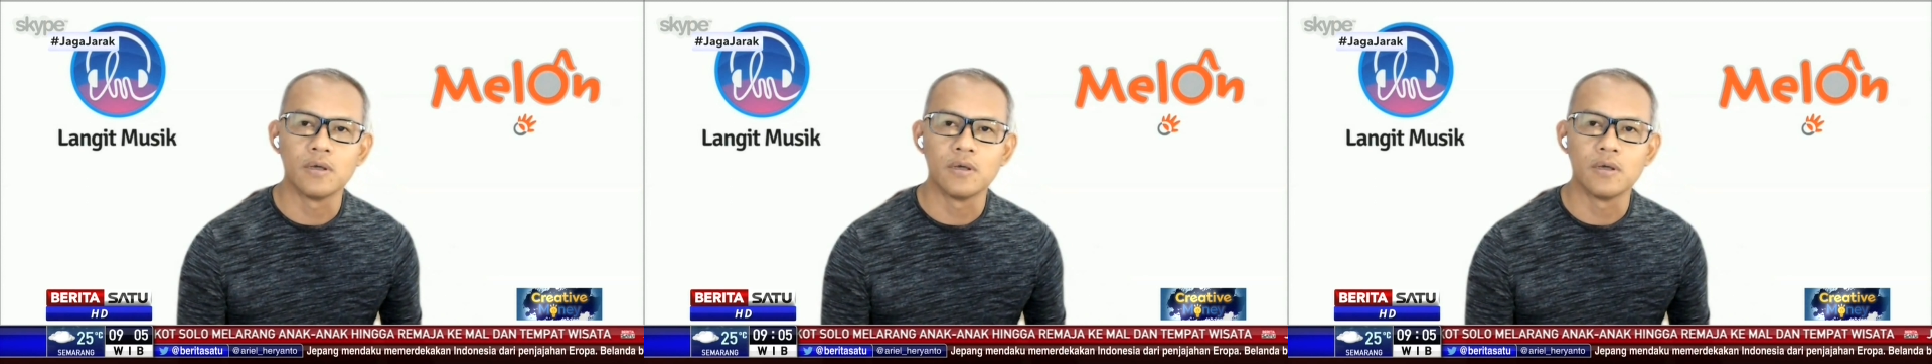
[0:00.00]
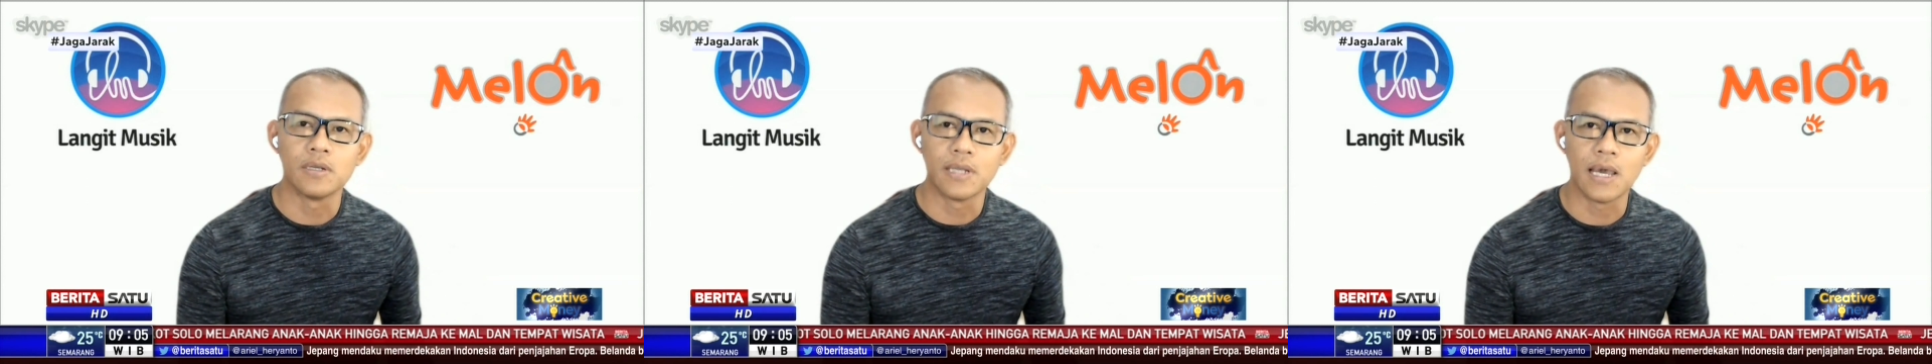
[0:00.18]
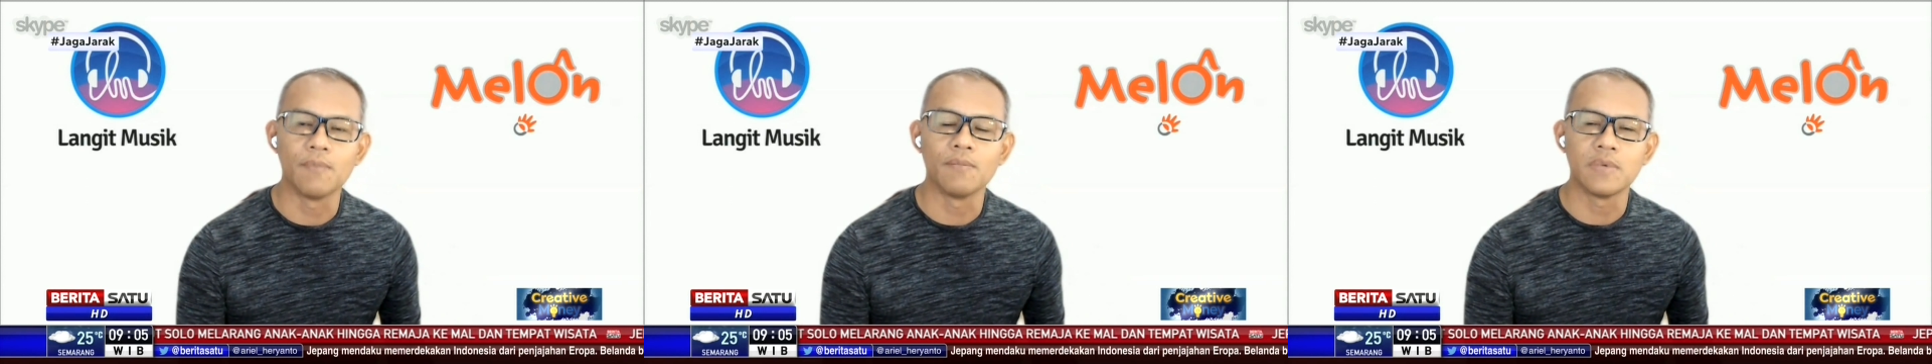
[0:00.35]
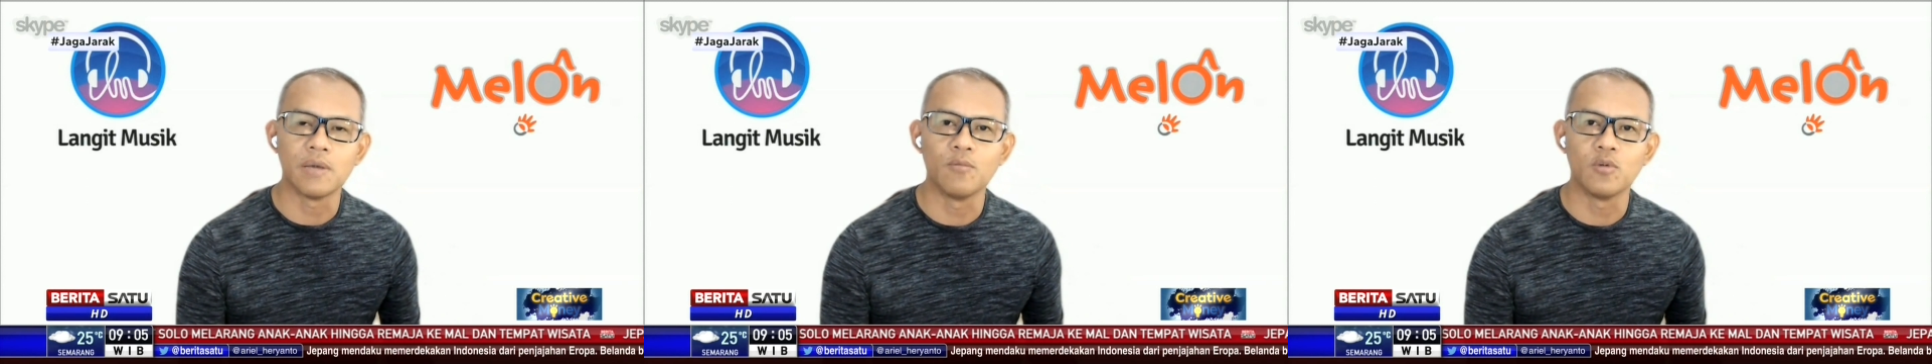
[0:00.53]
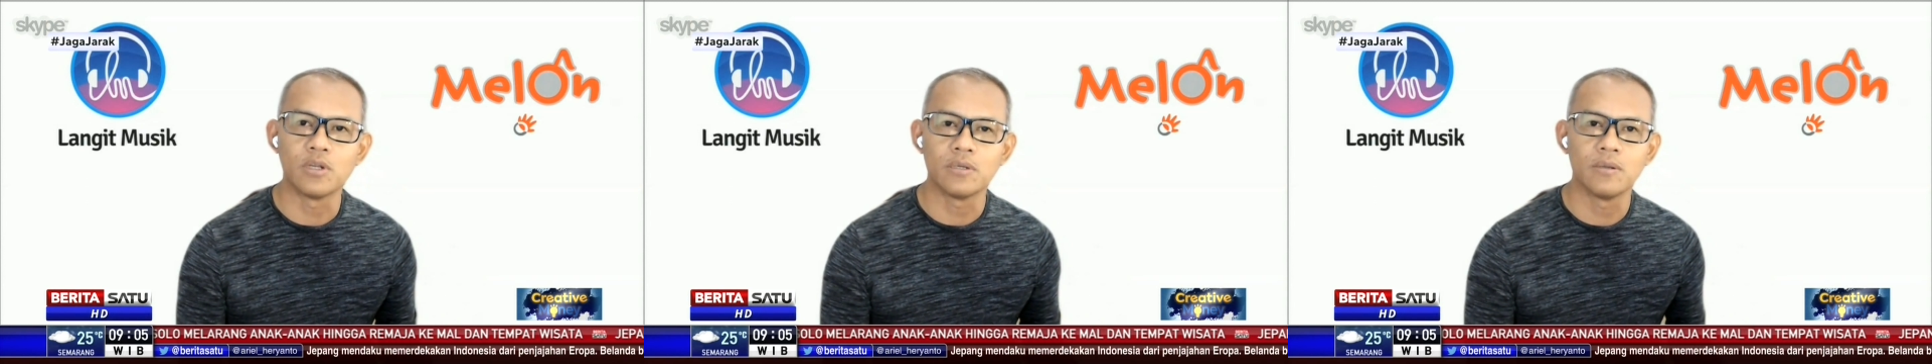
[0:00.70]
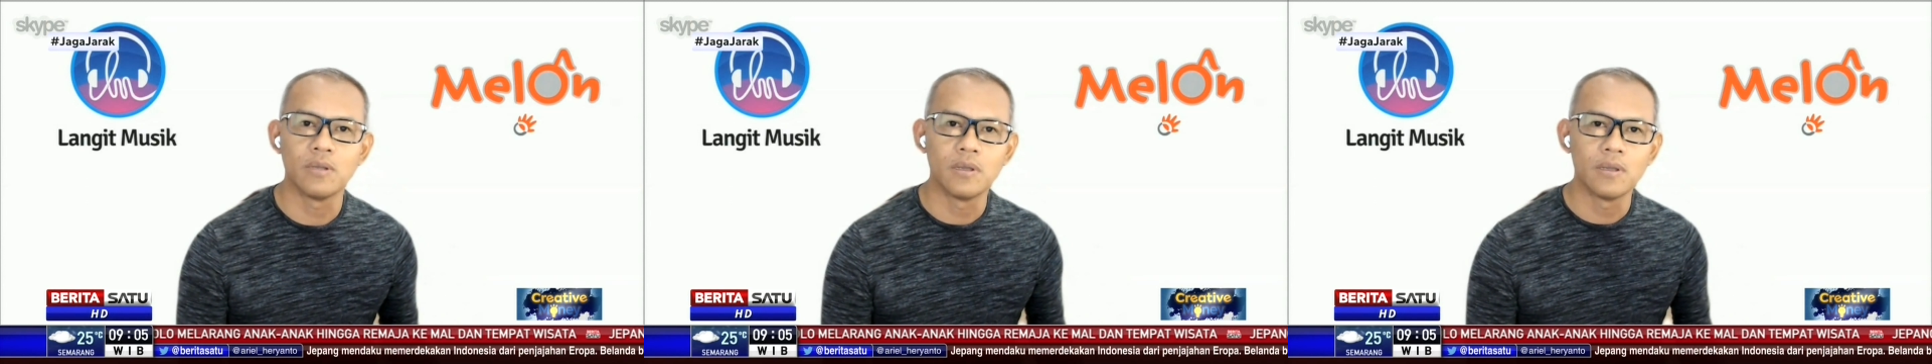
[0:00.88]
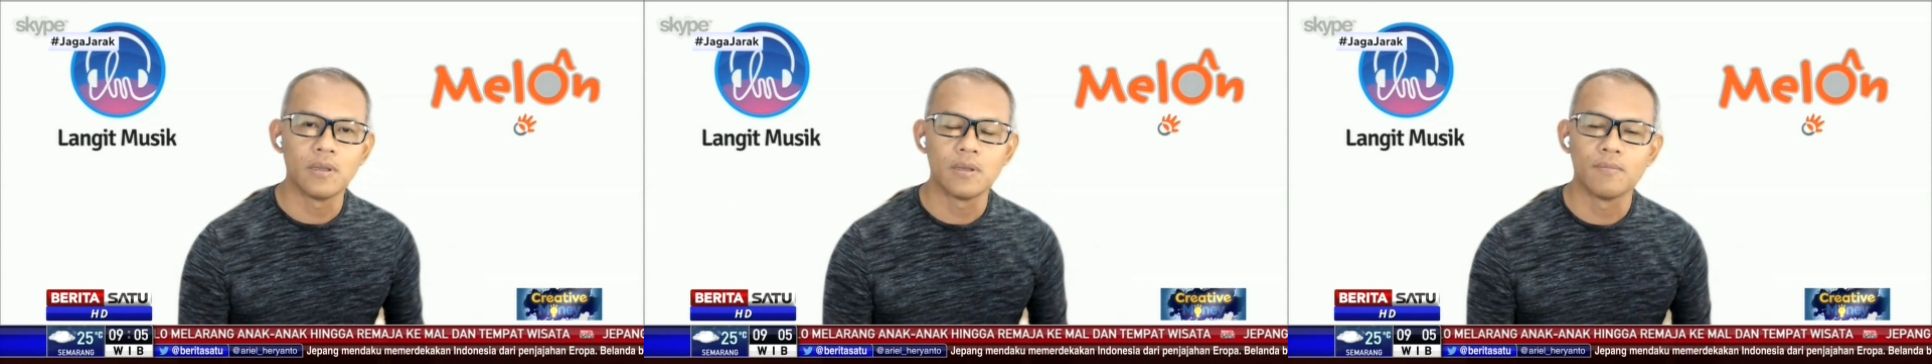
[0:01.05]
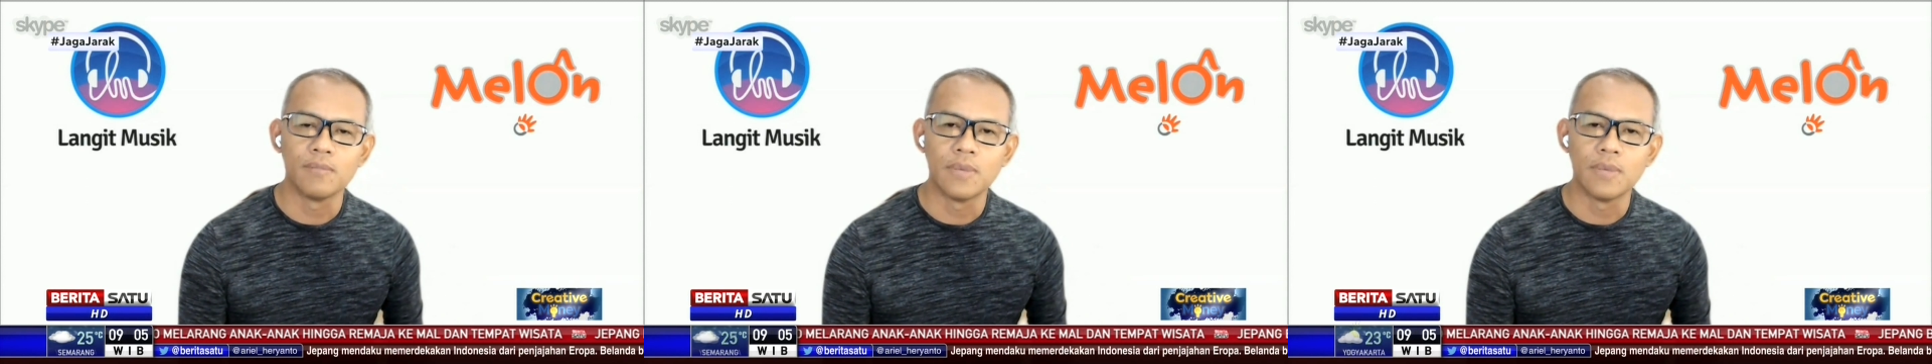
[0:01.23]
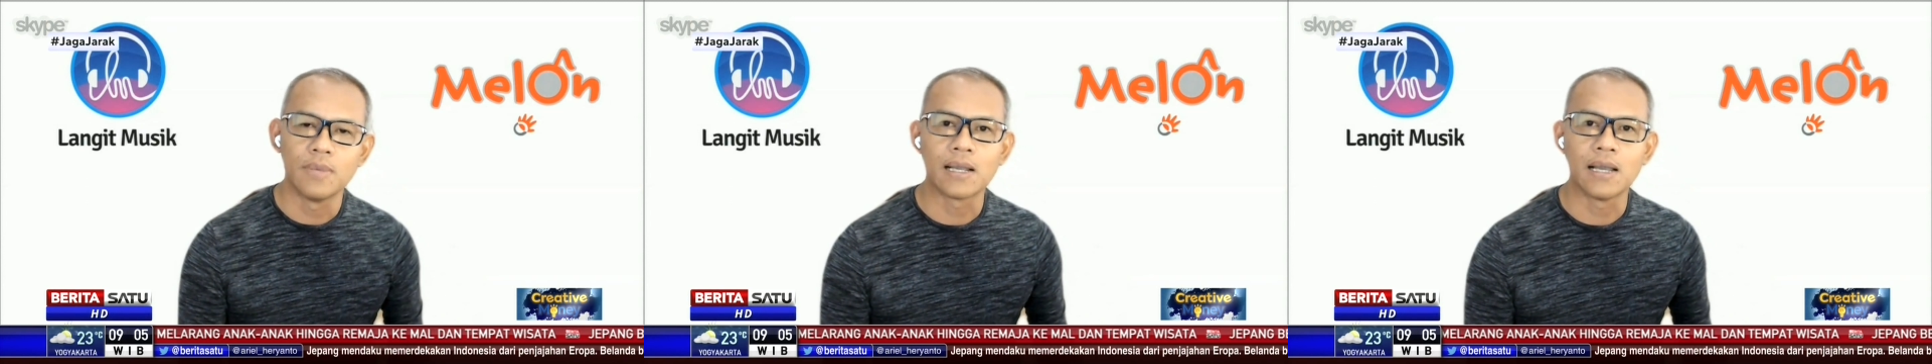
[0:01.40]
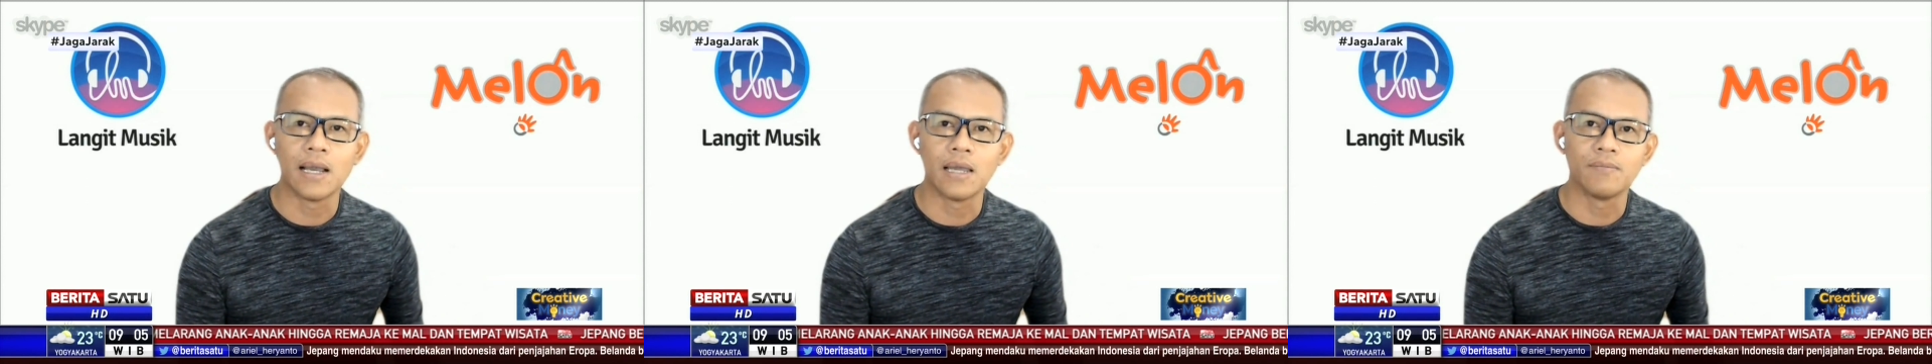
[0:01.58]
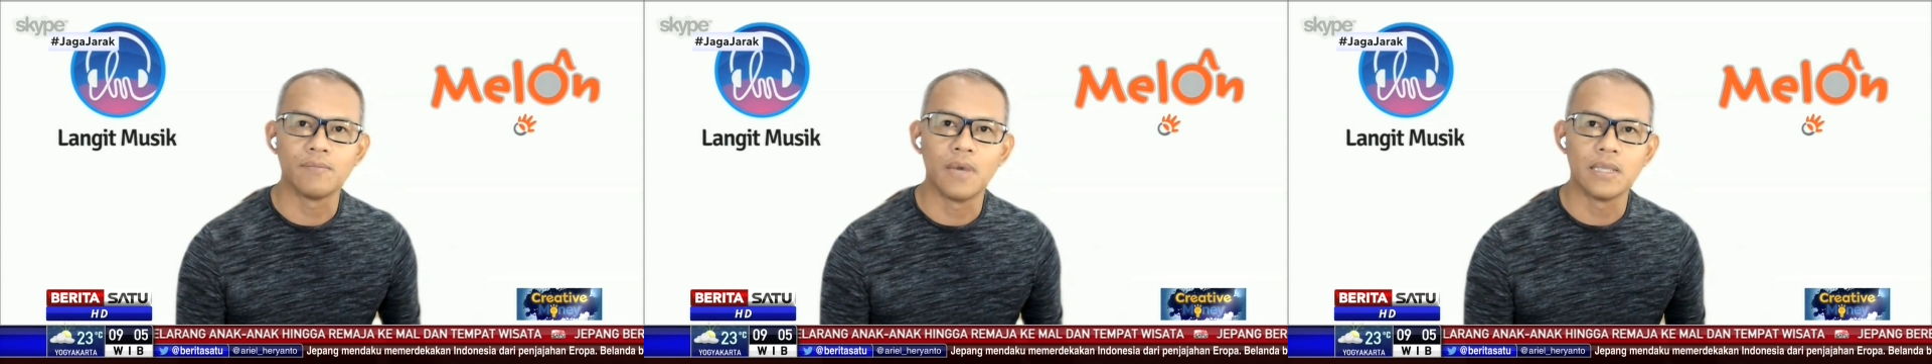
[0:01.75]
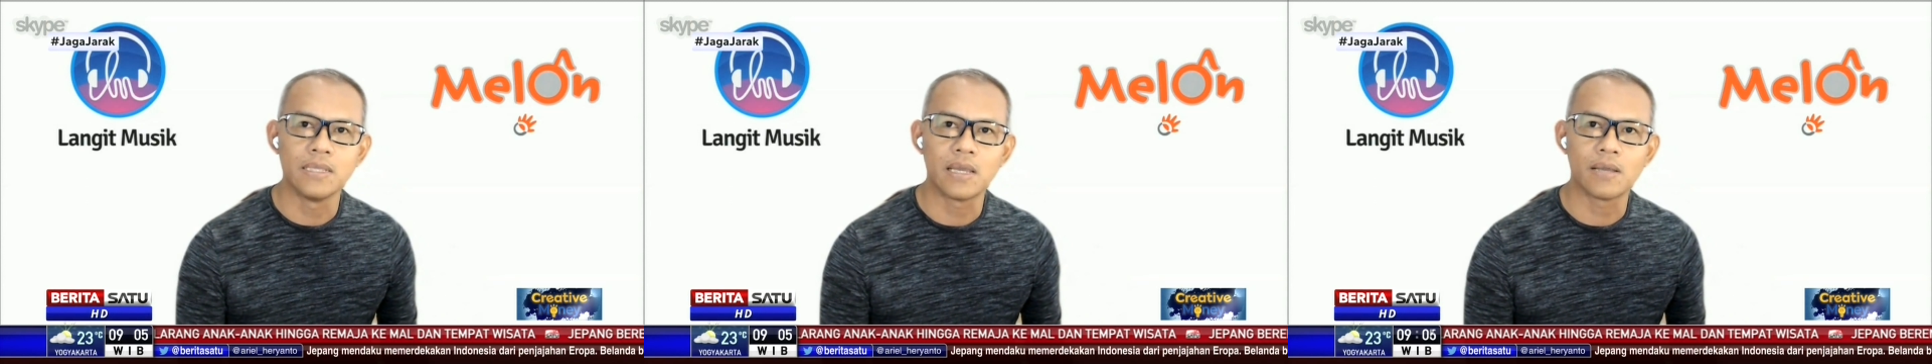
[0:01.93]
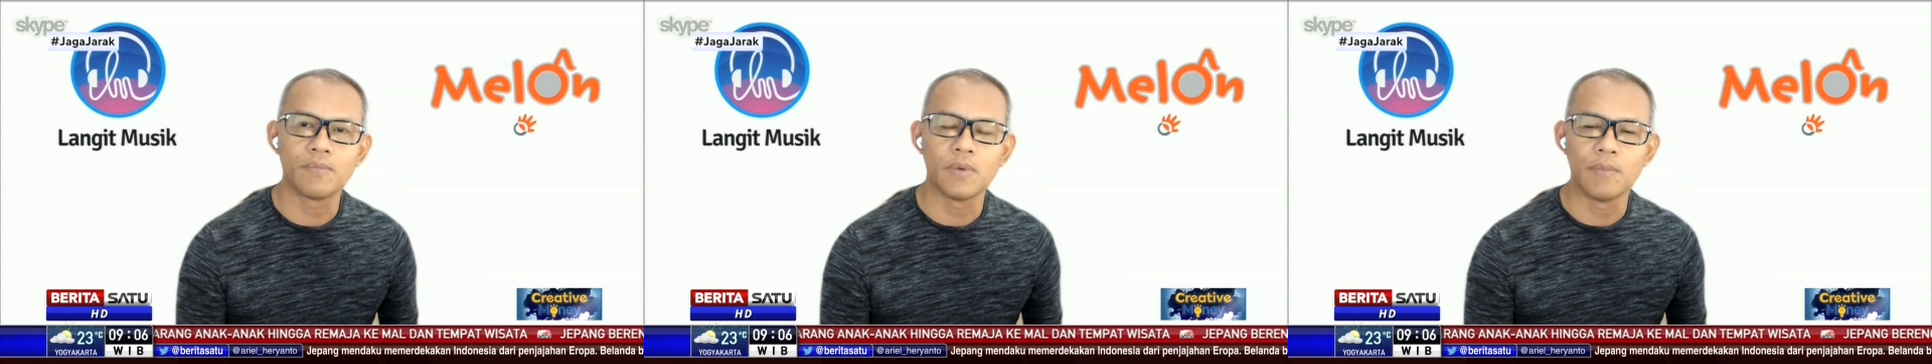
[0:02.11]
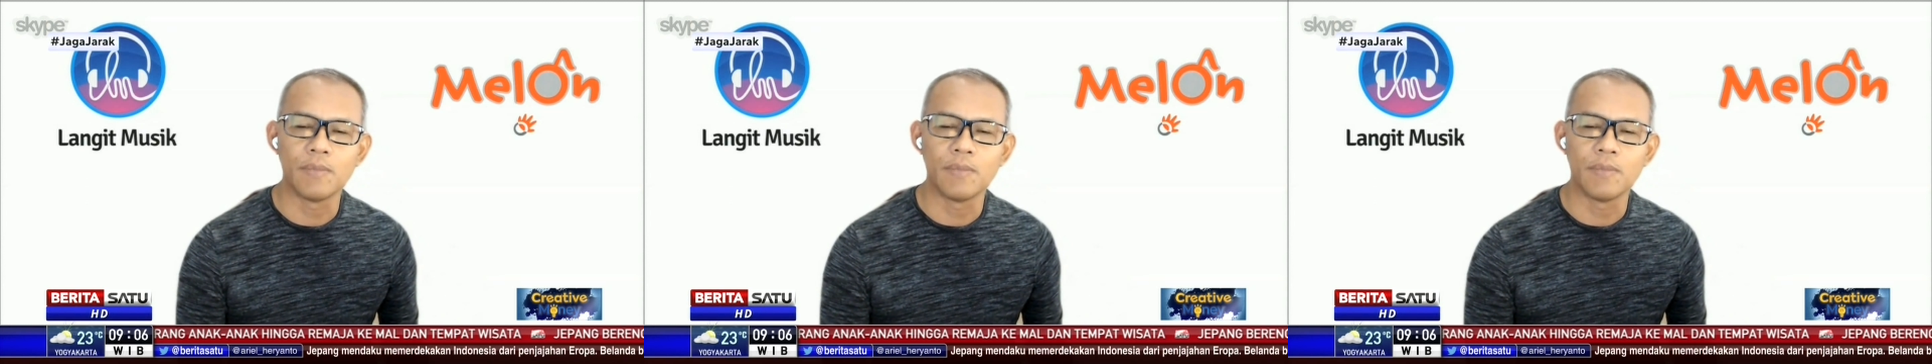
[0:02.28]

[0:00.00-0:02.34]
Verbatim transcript: 2006, namun belakangan banyak